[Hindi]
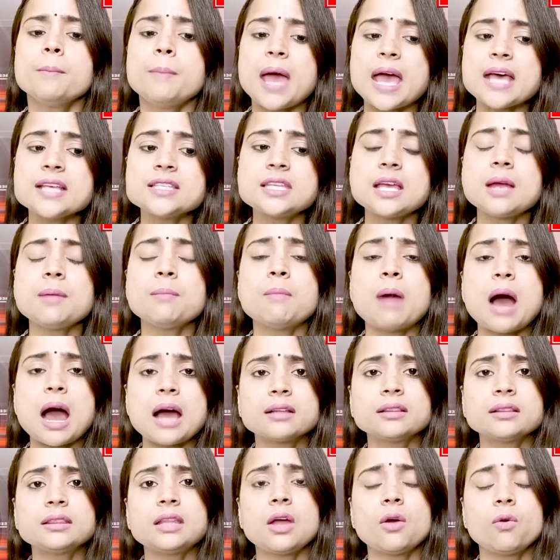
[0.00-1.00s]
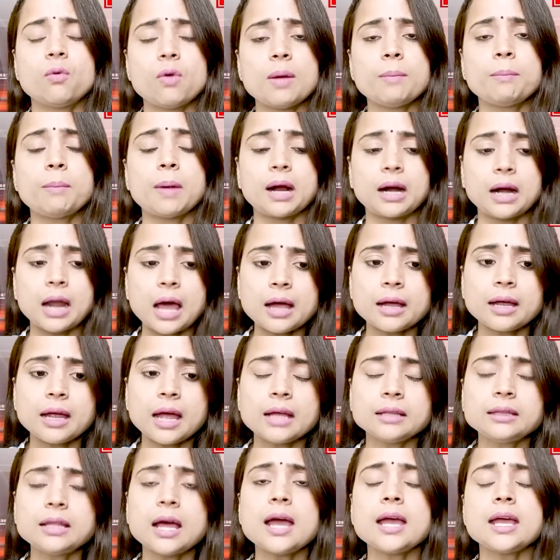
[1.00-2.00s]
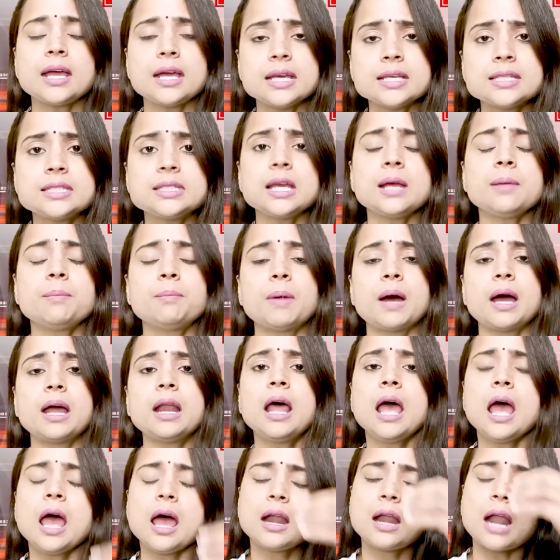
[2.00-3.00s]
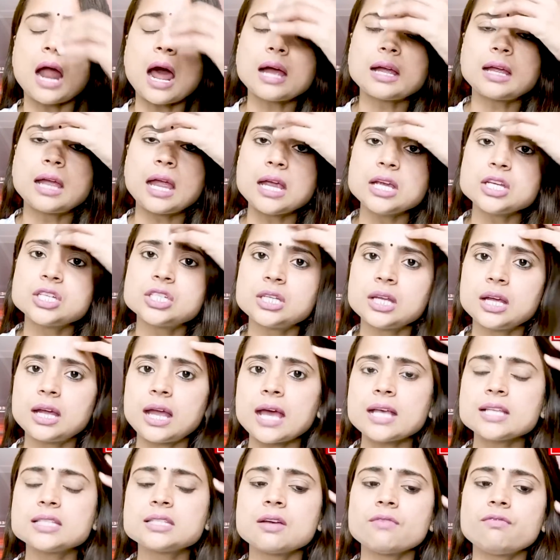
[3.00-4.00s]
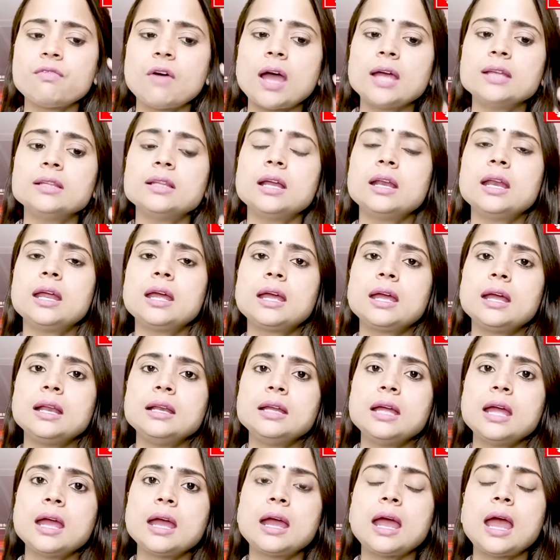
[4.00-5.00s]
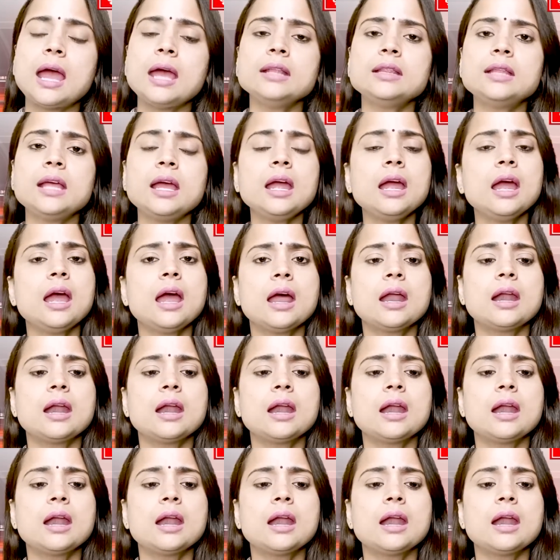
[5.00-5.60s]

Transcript: पैसे मांगते हुए पकड़ा गया था इसी पर राकेश टिकैत सफाई देने के लिए गए थे